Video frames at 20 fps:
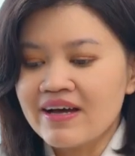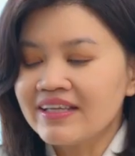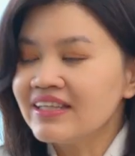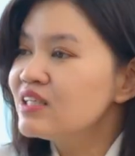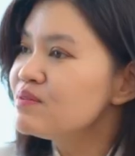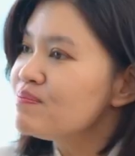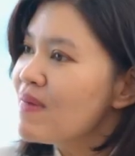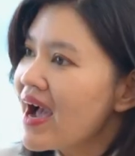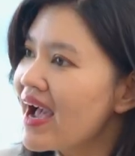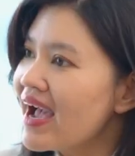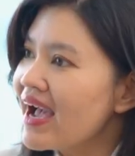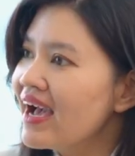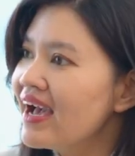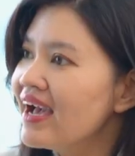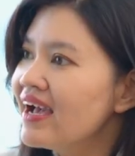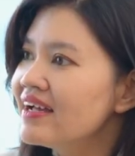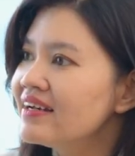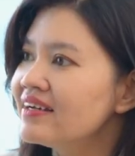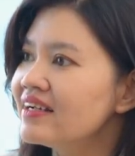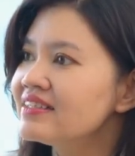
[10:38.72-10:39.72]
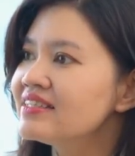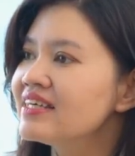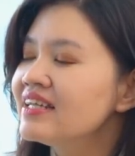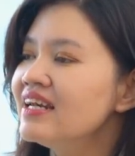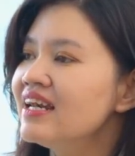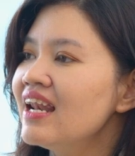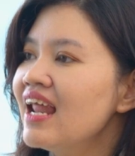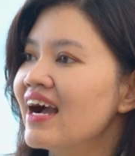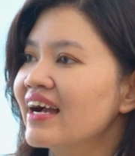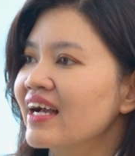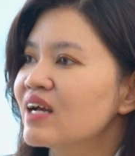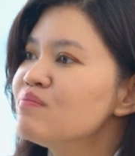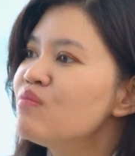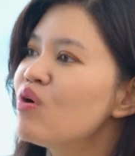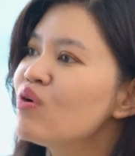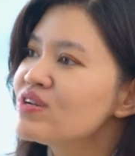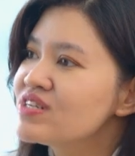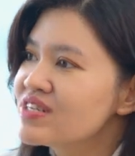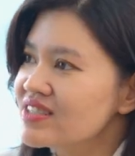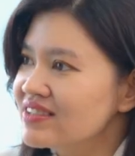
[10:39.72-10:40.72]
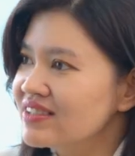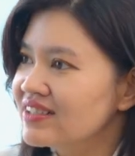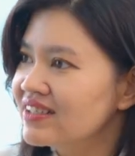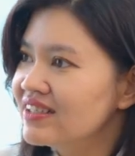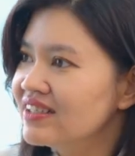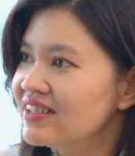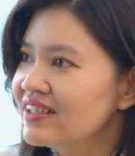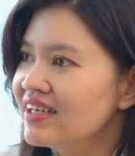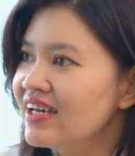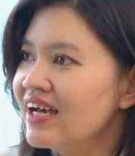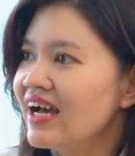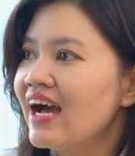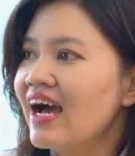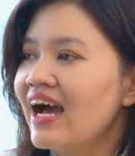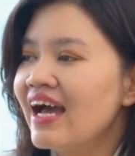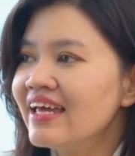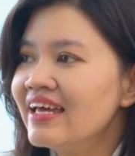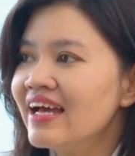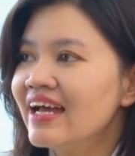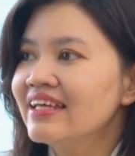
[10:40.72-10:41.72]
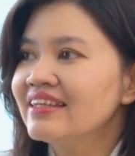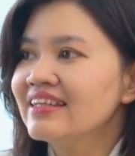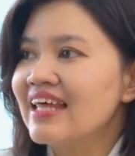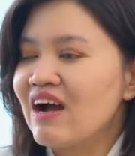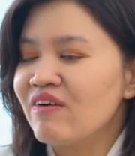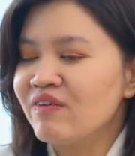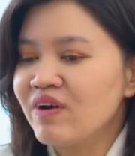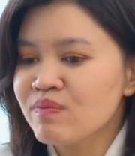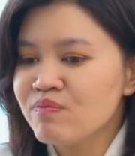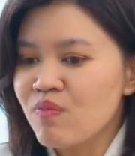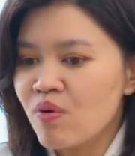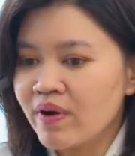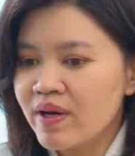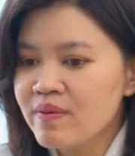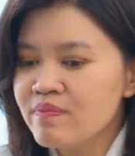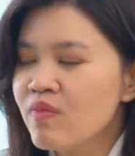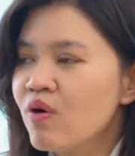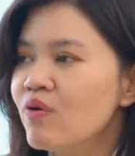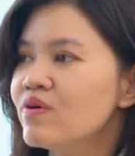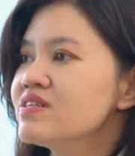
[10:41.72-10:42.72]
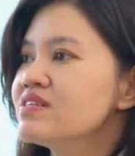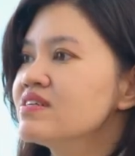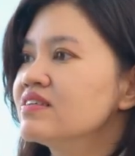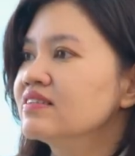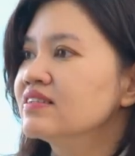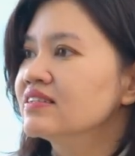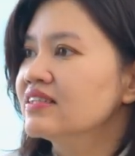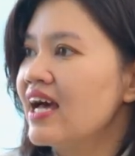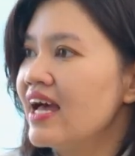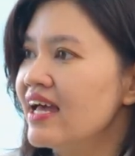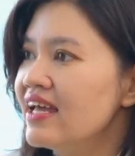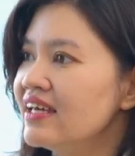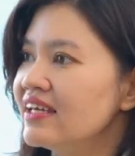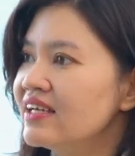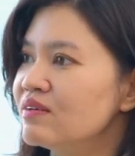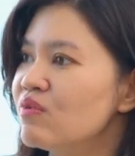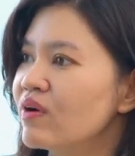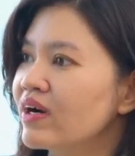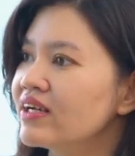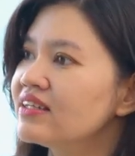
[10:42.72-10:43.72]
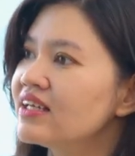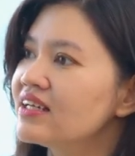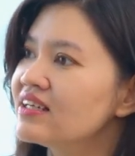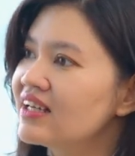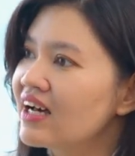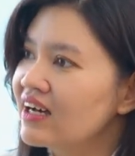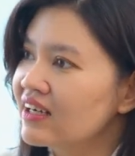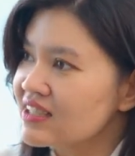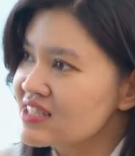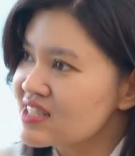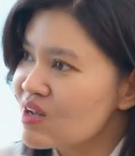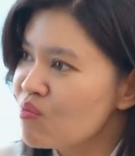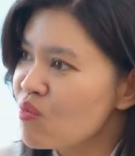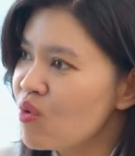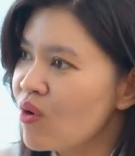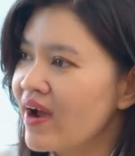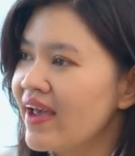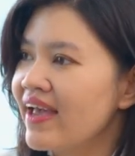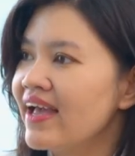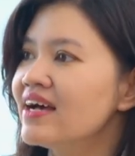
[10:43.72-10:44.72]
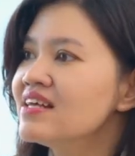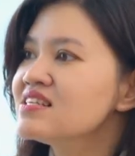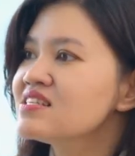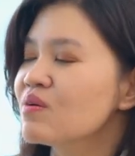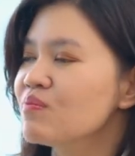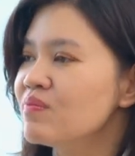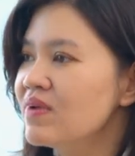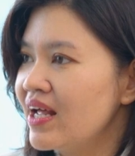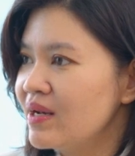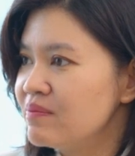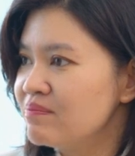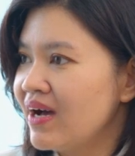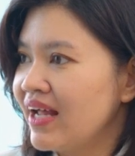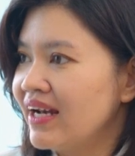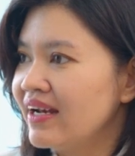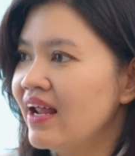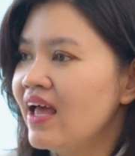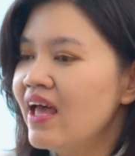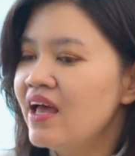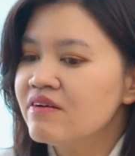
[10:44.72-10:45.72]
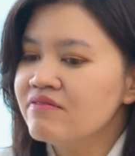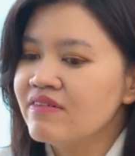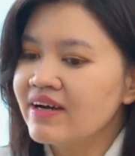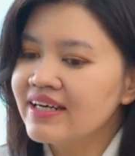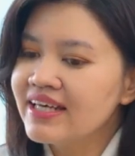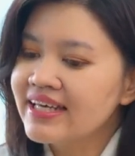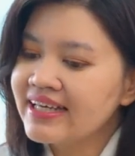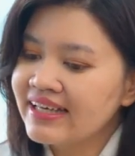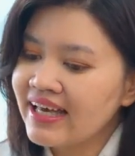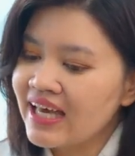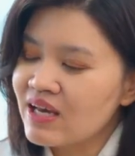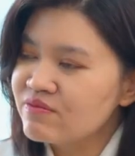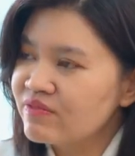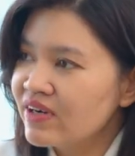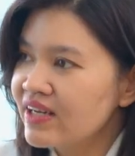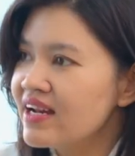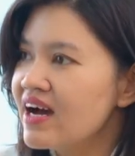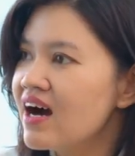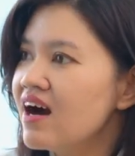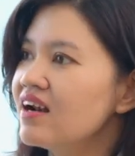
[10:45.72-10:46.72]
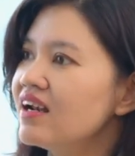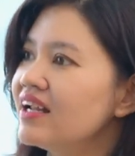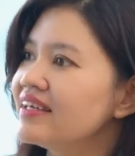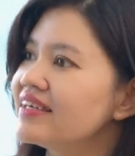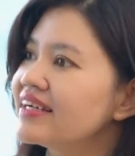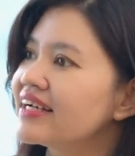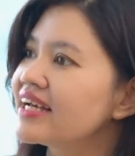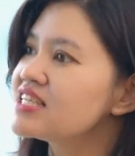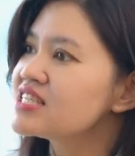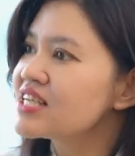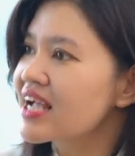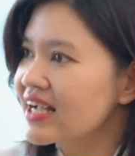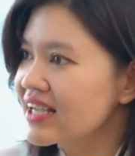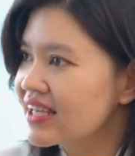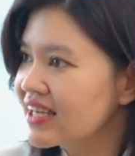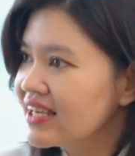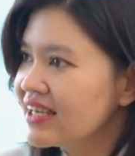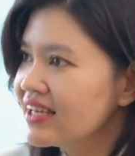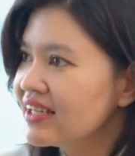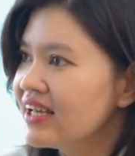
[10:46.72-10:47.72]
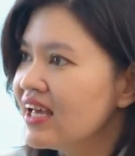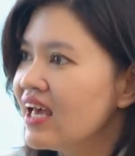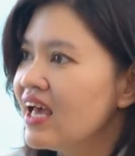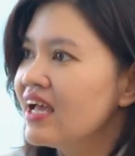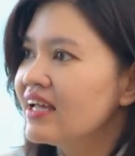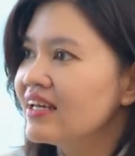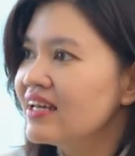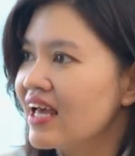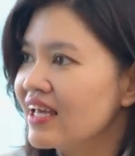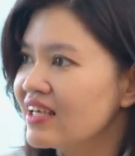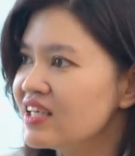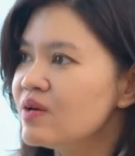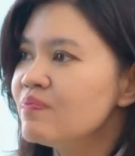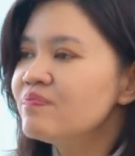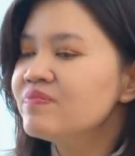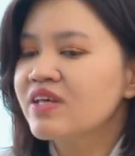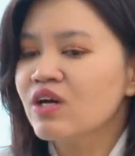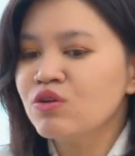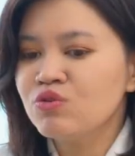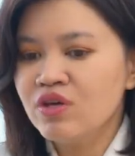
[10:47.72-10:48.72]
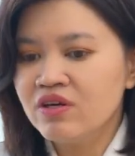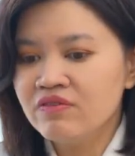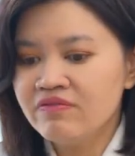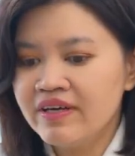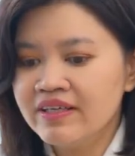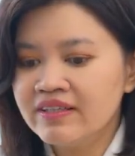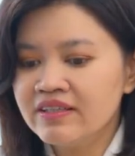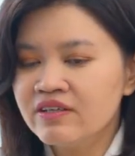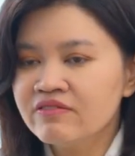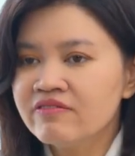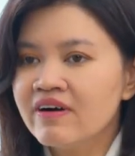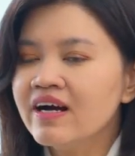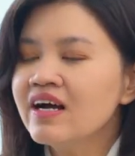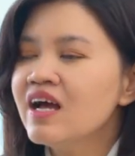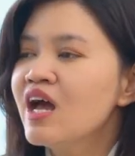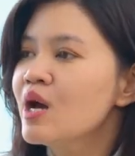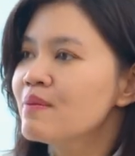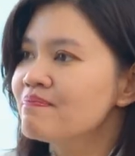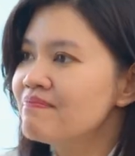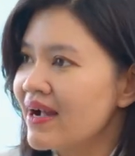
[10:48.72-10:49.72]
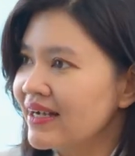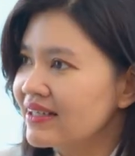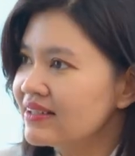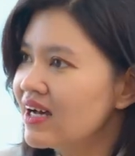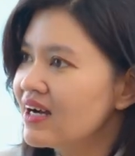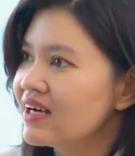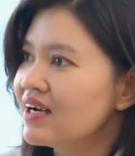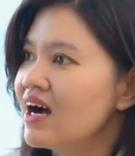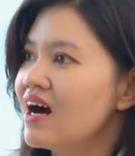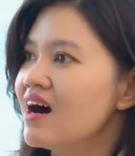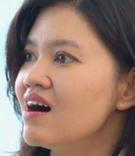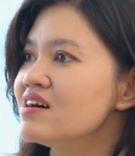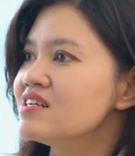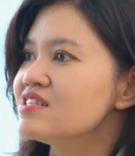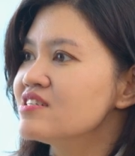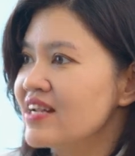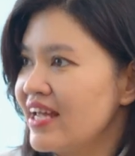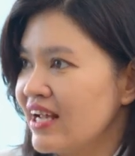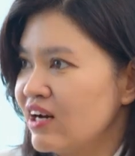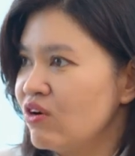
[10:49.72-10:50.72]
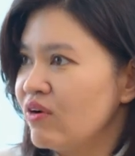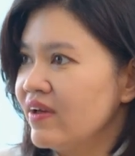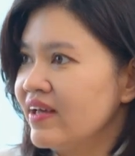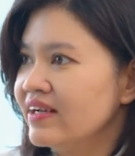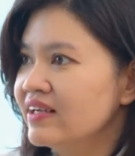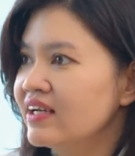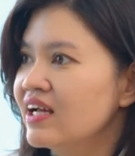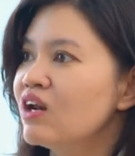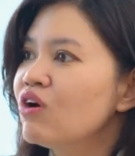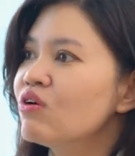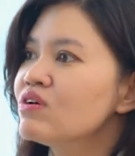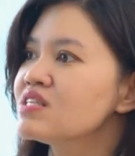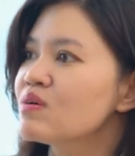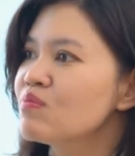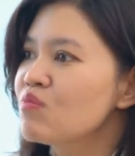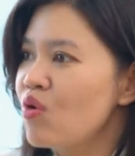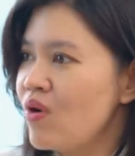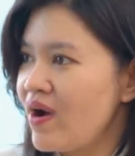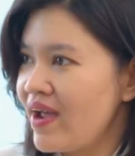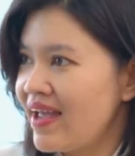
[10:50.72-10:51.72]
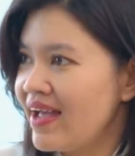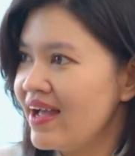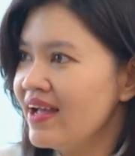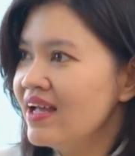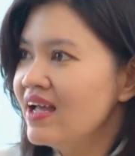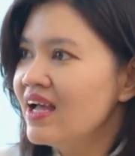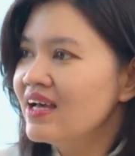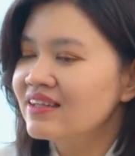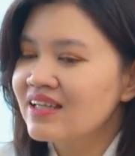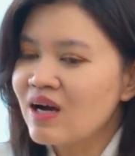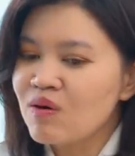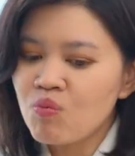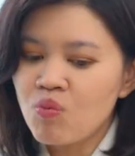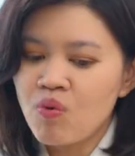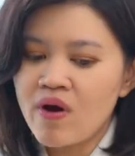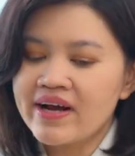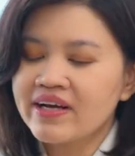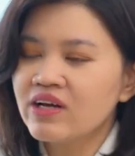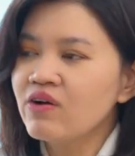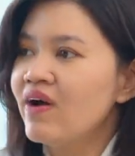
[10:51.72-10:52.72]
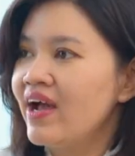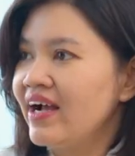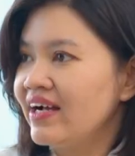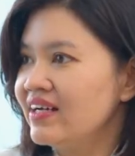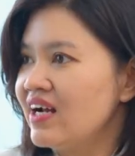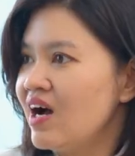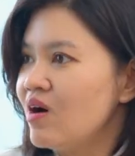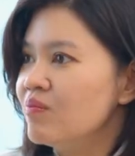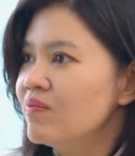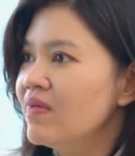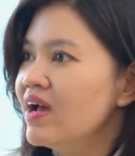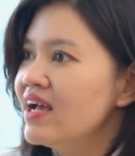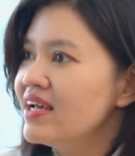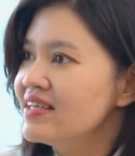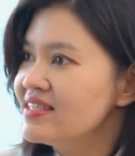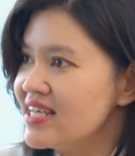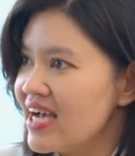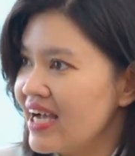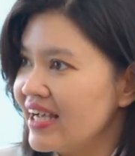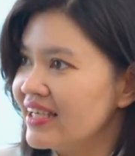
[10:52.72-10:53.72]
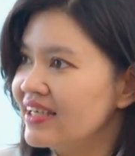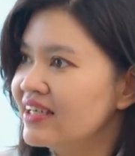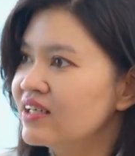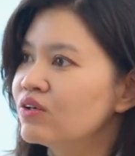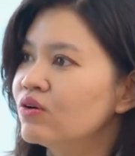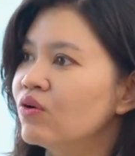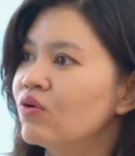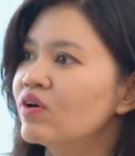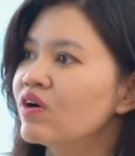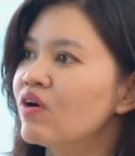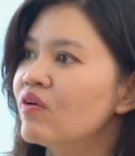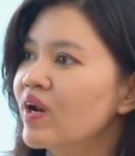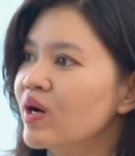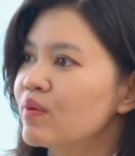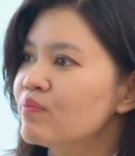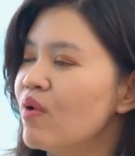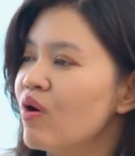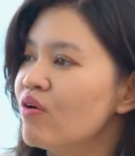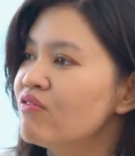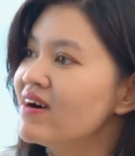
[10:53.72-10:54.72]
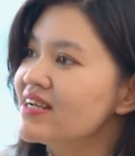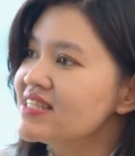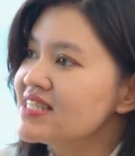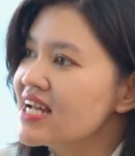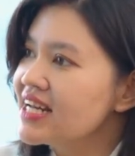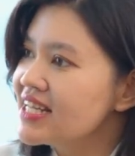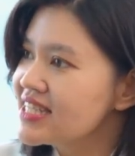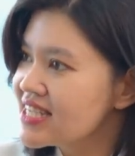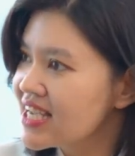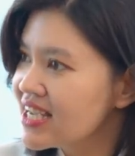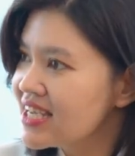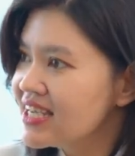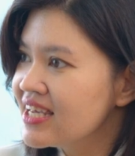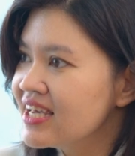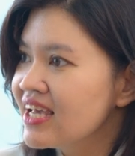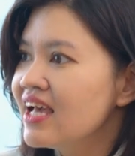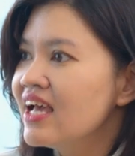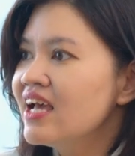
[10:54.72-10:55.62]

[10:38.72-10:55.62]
Và thứ ba, nó chính là cái môi trường. À, a a tạo ra một cái môi trường thể hiện một cái tinh thần sống khỏe, sống lành mạnh, và đi kèm với đó là những cái sáng kiến để giúp cho chuyên viên tư vấn bản thân họ rèn luyện cái lối sống khỏe thông qua các hoạt động chạy của câu lạc bộ Vitality.